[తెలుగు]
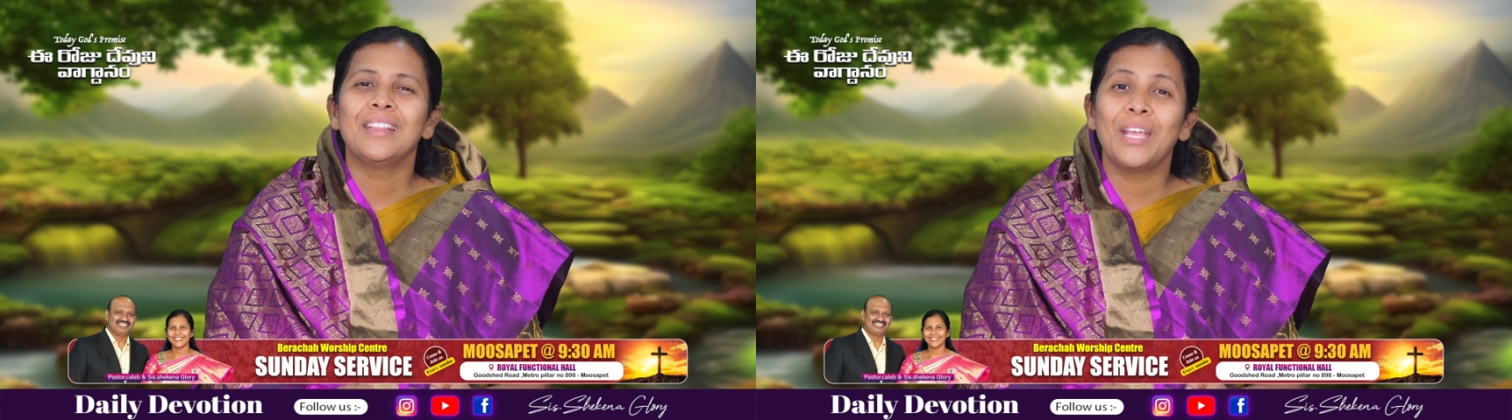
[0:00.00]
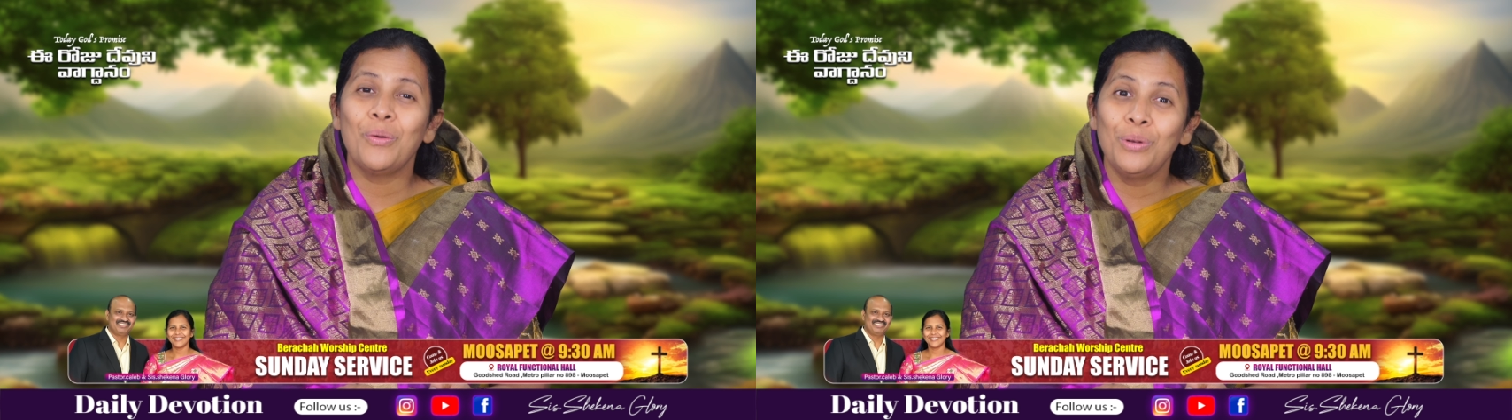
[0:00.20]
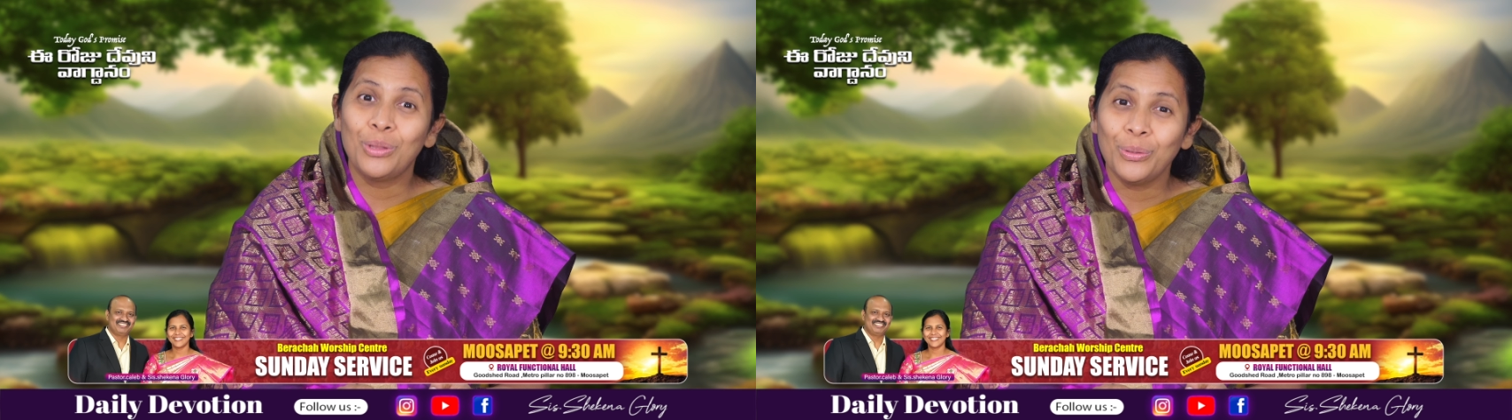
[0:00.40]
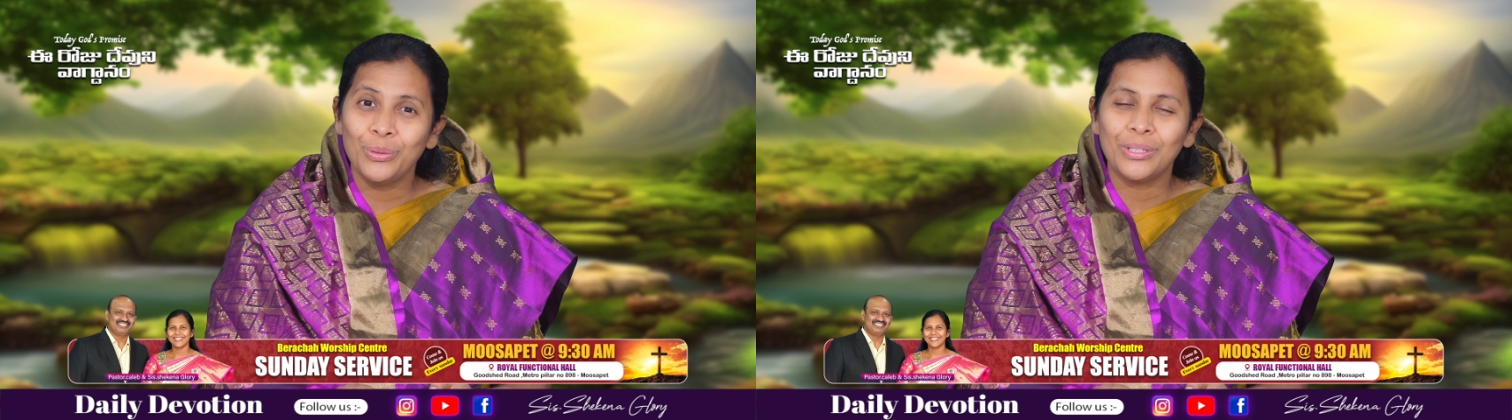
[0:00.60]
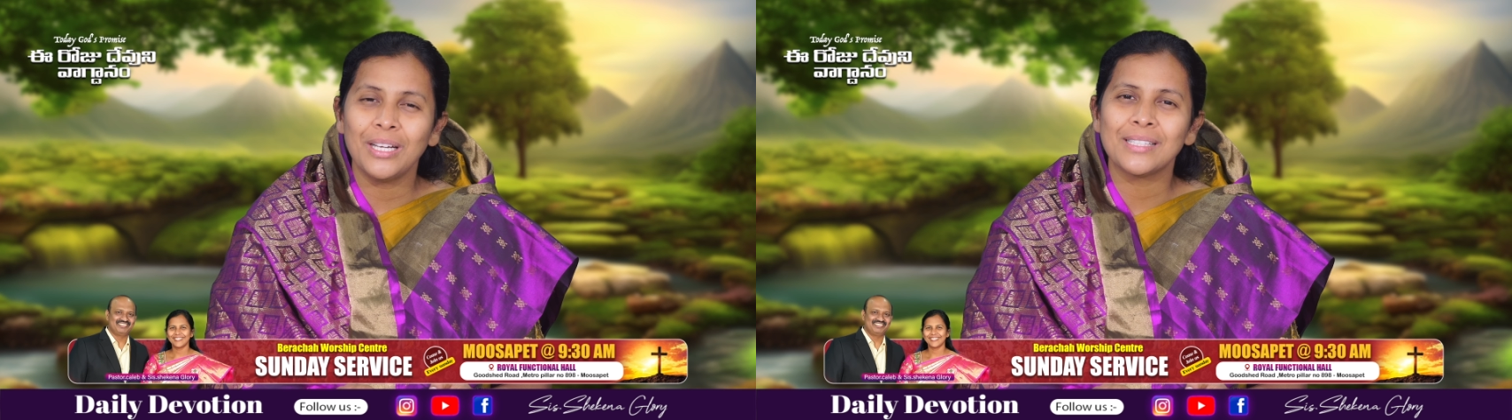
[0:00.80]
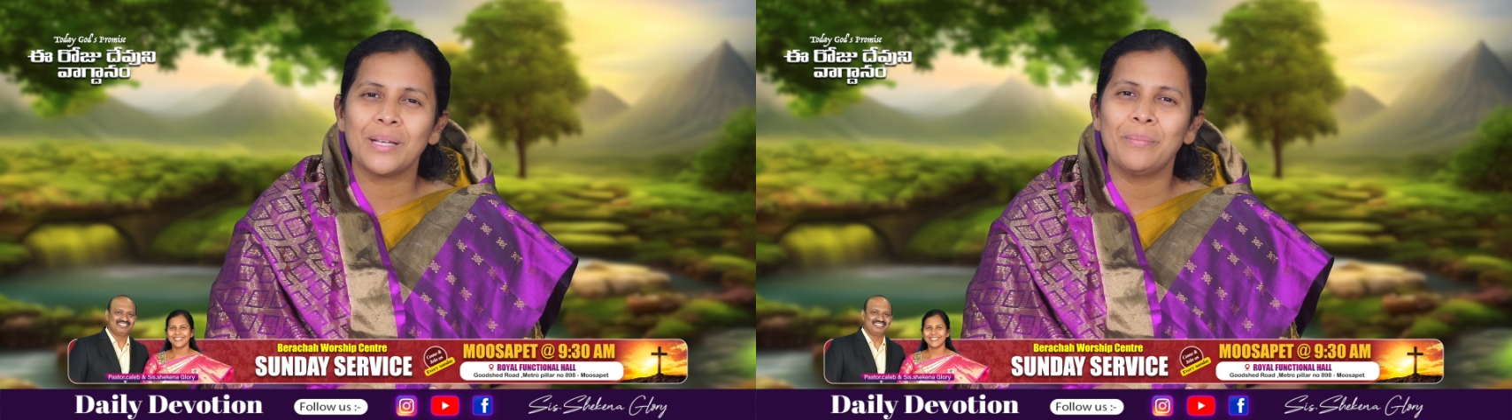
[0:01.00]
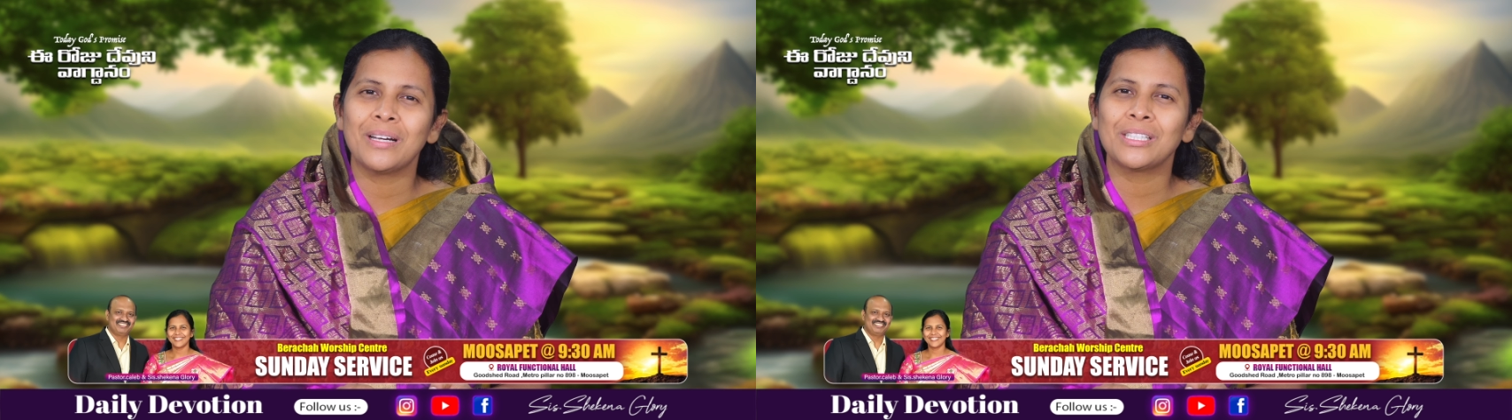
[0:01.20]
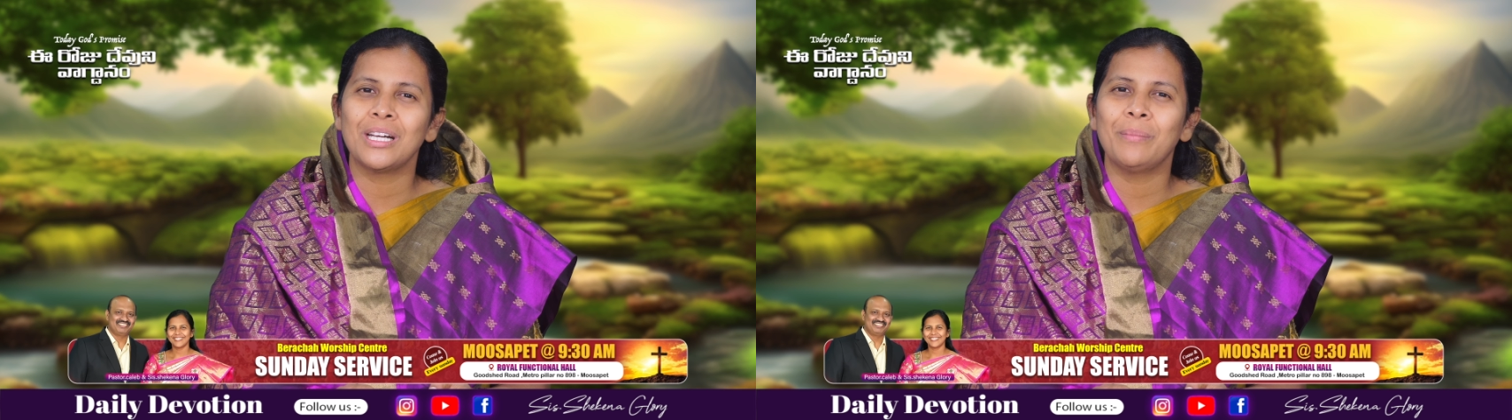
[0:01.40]
దేవుని దూతల
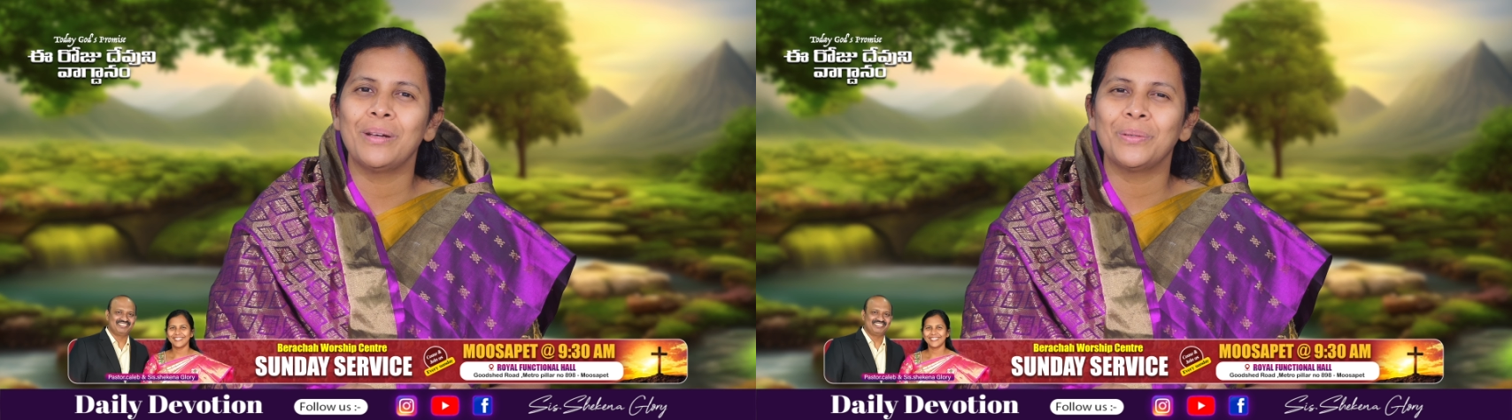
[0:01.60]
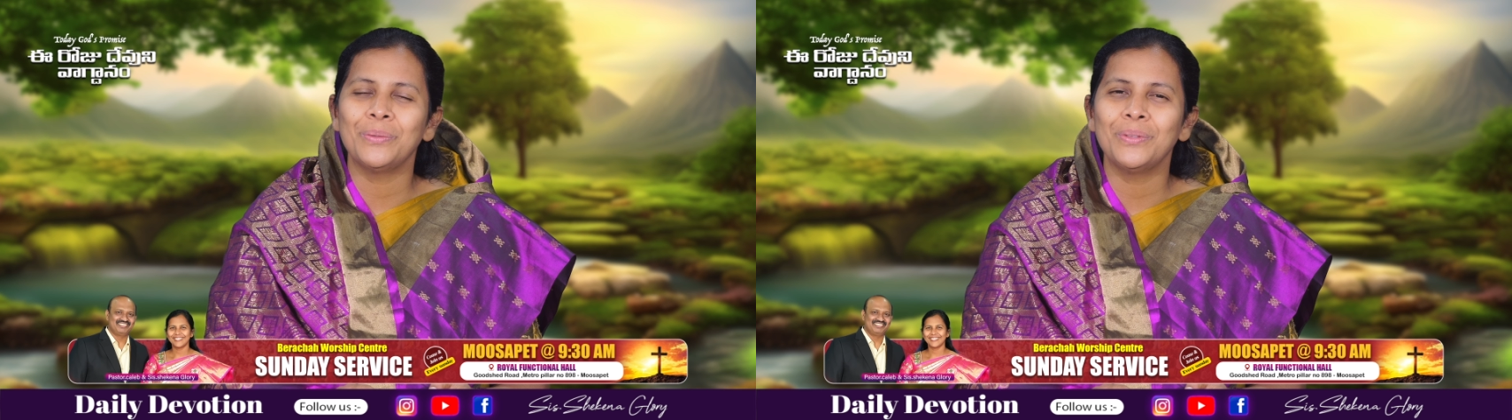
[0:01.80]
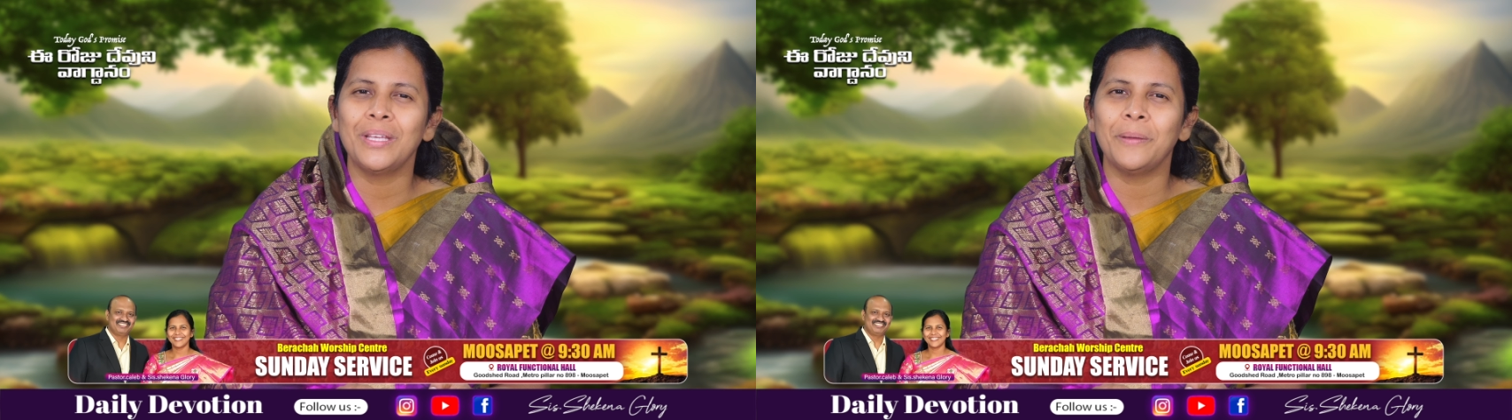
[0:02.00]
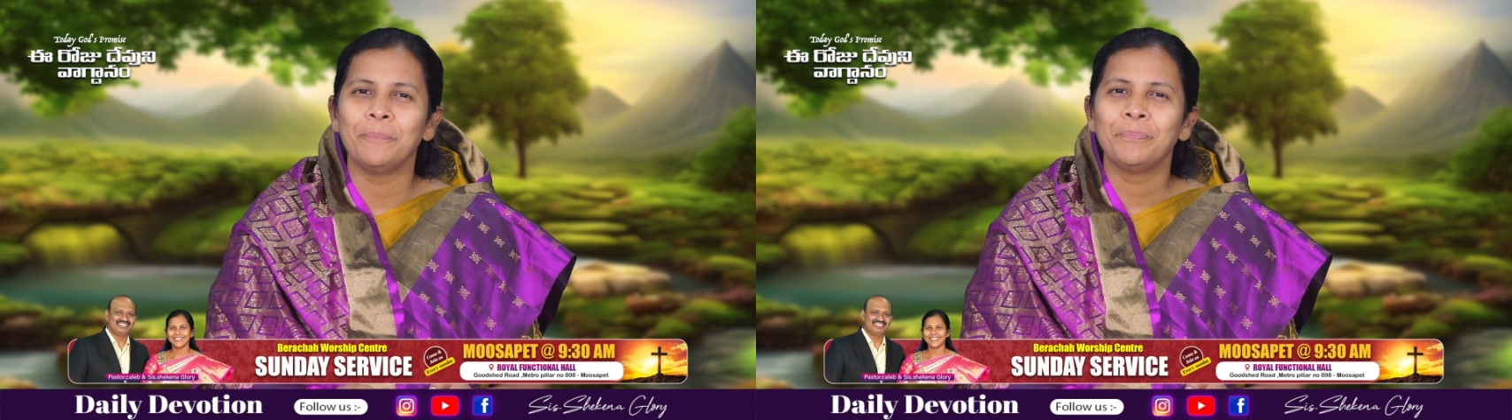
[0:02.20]
సంరక్షణ మనకుంది